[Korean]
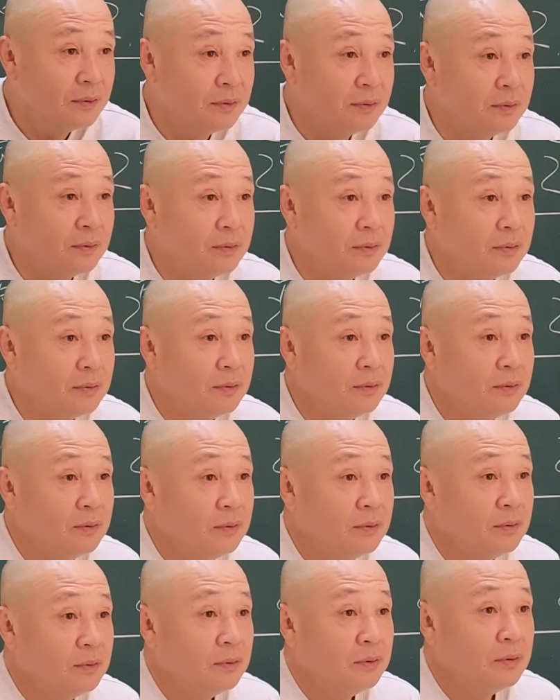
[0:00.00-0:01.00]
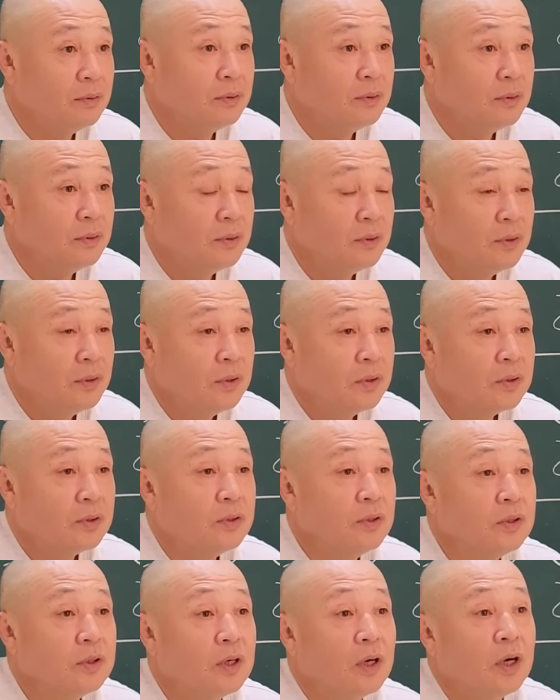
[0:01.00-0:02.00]
응.
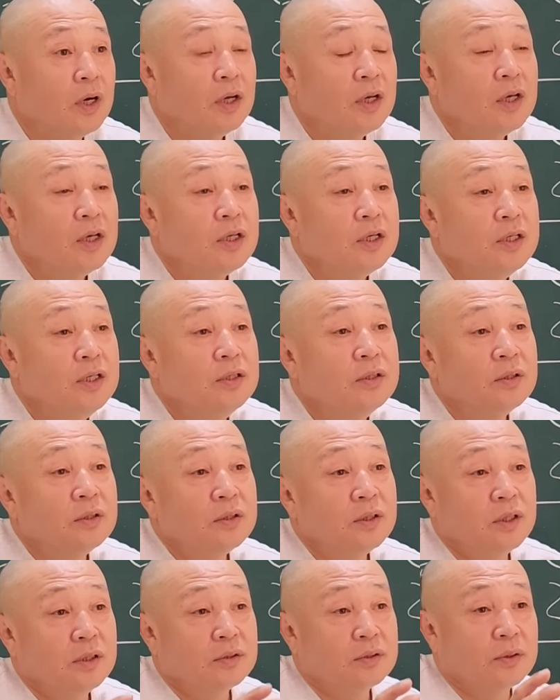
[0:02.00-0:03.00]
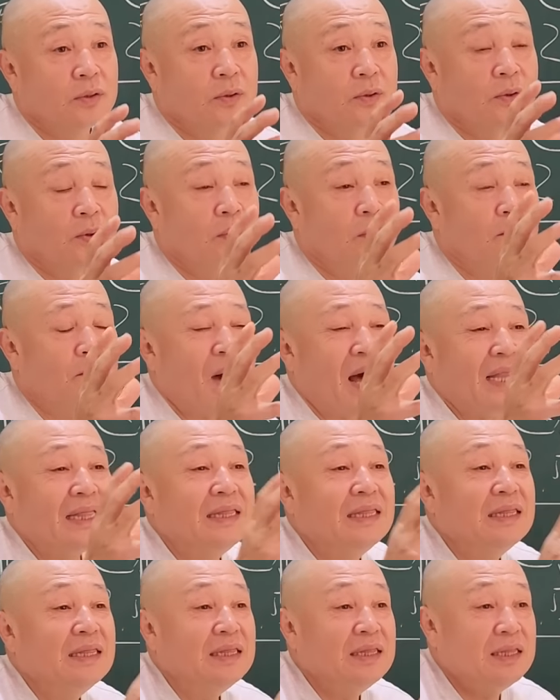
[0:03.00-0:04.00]
그러니까 이런 게 있어요.
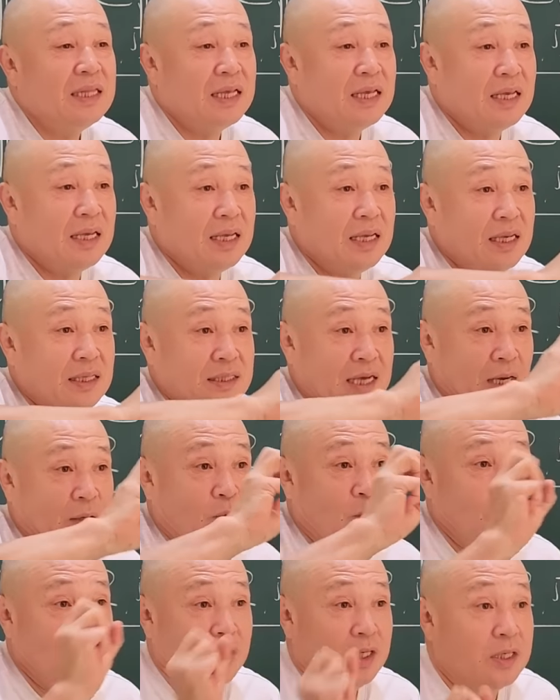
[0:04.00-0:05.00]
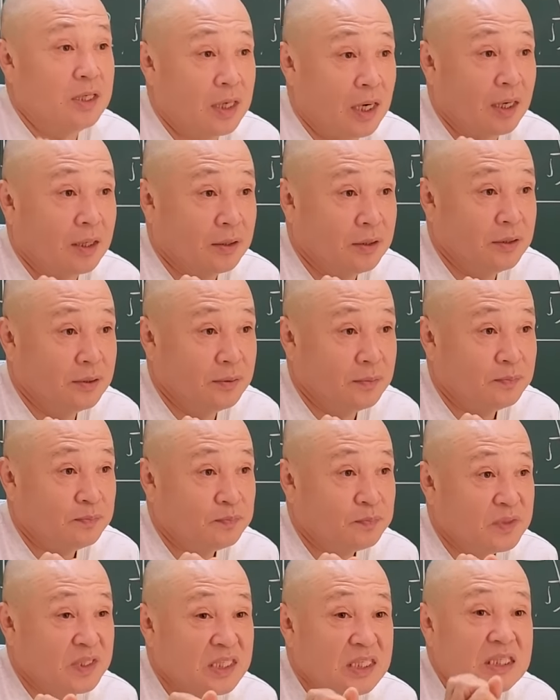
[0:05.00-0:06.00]
반대 작용이 일어나거든.
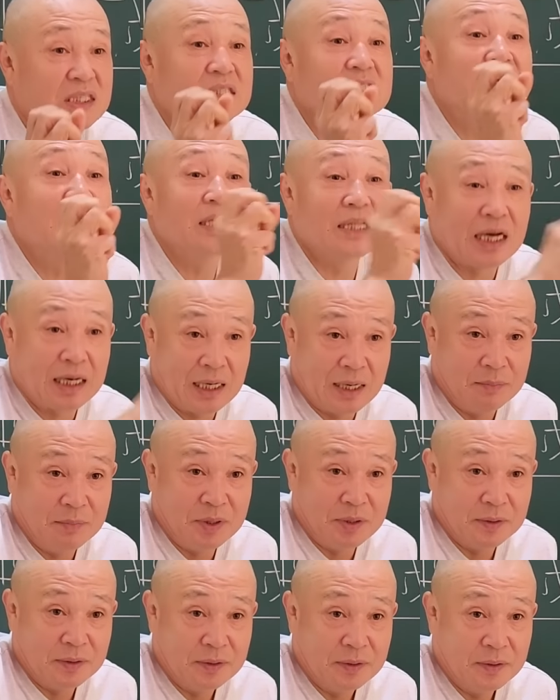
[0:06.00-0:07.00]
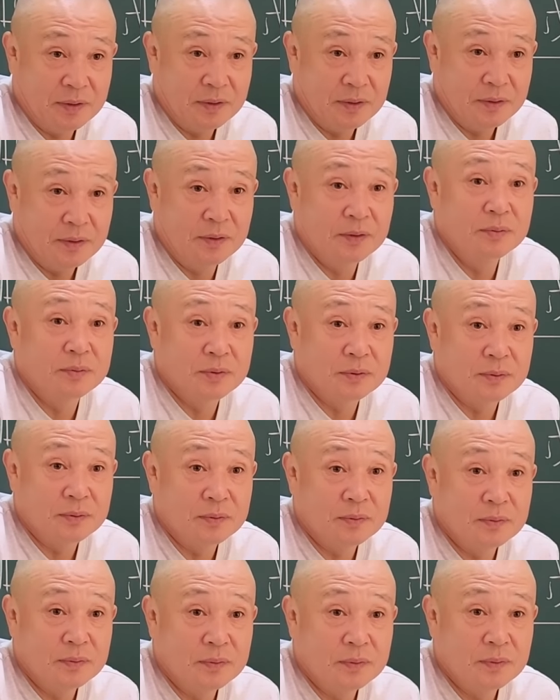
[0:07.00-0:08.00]
그게 다라면 여러분
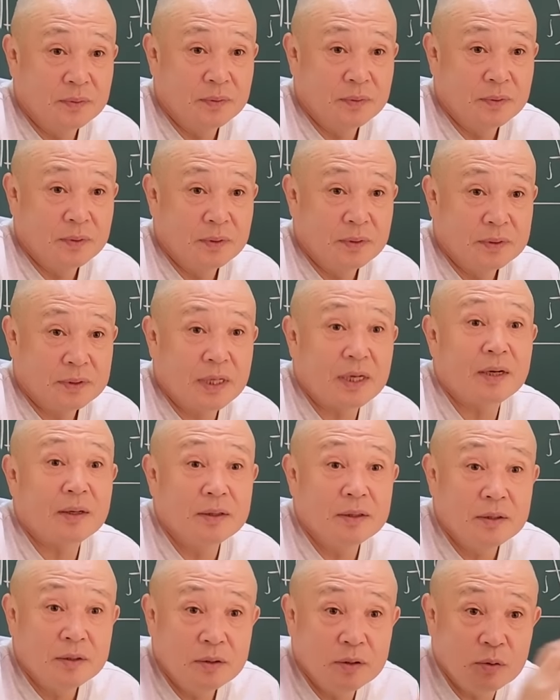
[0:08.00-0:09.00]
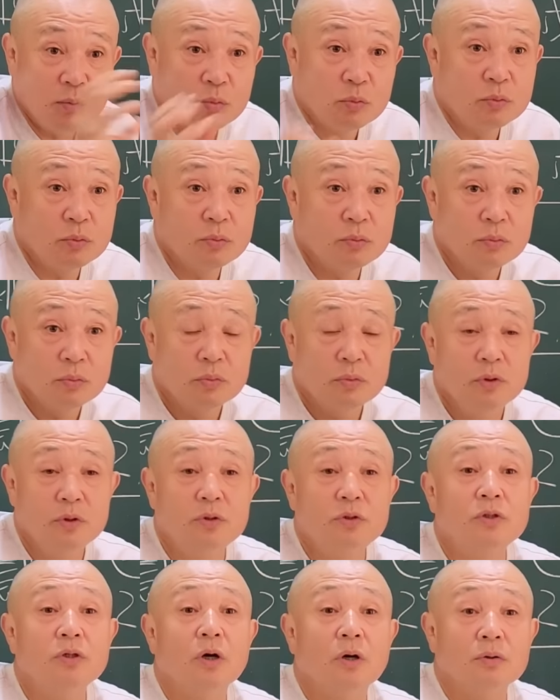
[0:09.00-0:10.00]
이
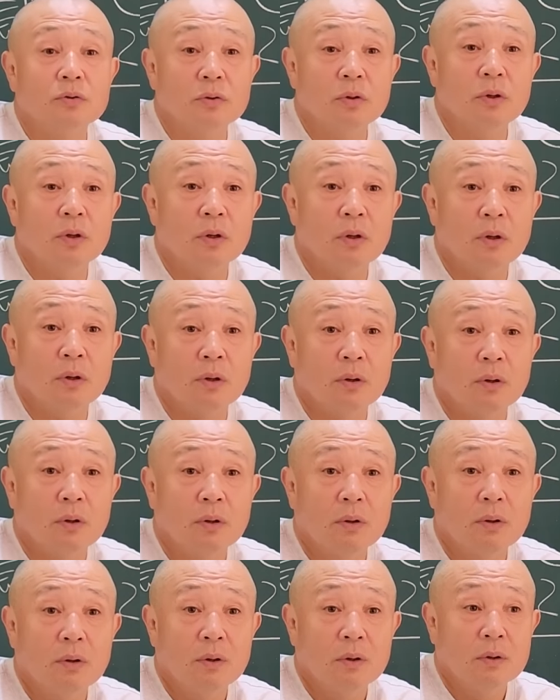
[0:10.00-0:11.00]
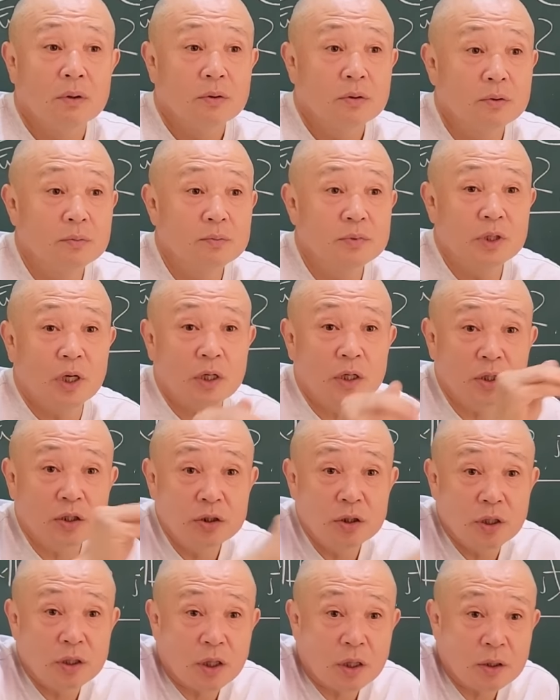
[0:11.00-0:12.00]
빛이야 그게 음량이
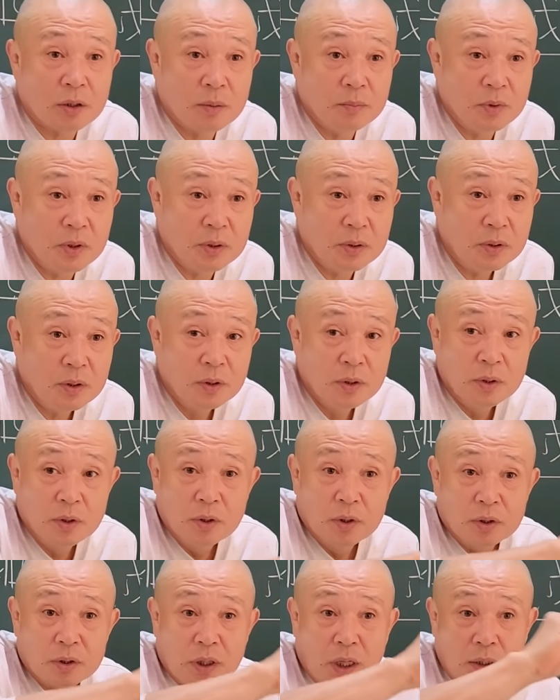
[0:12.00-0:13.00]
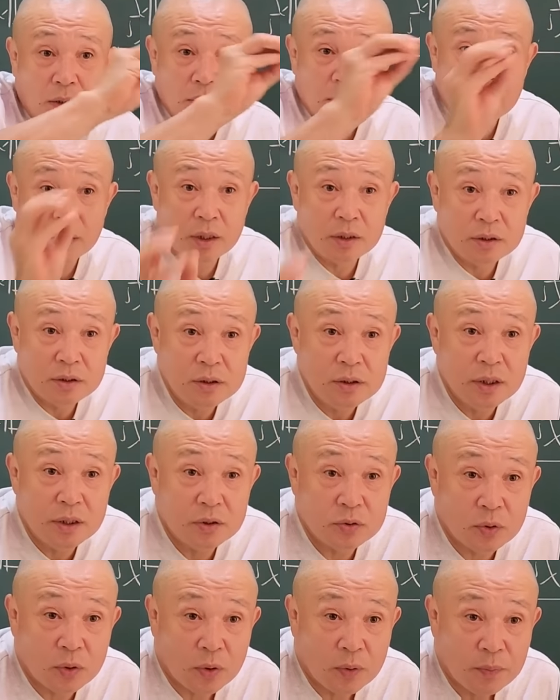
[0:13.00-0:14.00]
그게 다라면 다른 생각이
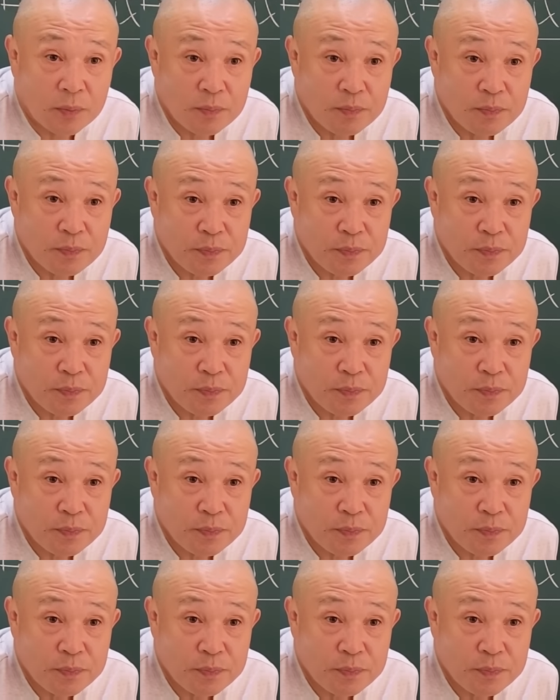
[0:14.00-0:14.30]
들겠죠.